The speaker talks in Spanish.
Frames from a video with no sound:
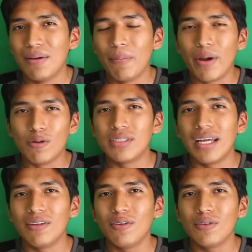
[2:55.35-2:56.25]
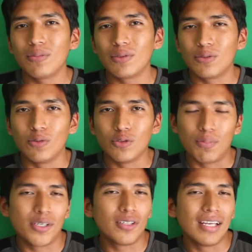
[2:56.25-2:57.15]
me gusta, ¿no? Su, su
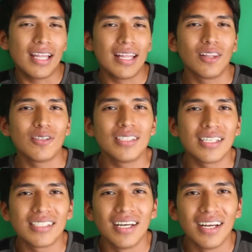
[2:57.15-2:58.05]
personalidad, entonces,